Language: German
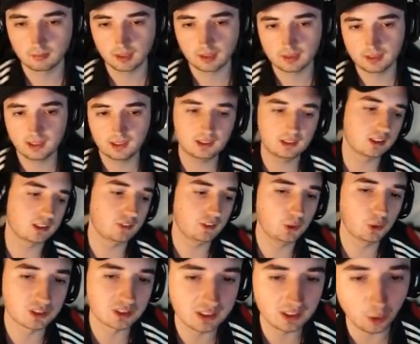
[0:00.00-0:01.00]
Titel ich hab noch
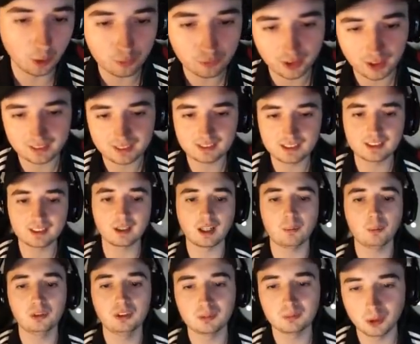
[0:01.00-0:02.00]
einen Trap fertig.
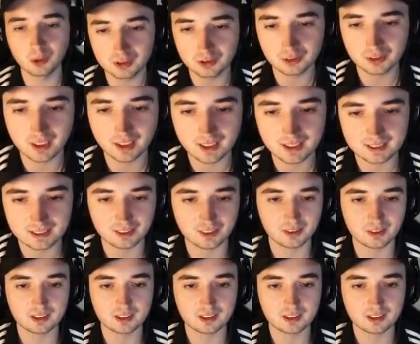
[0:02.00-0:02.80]
Abonniert Monte und Carsten.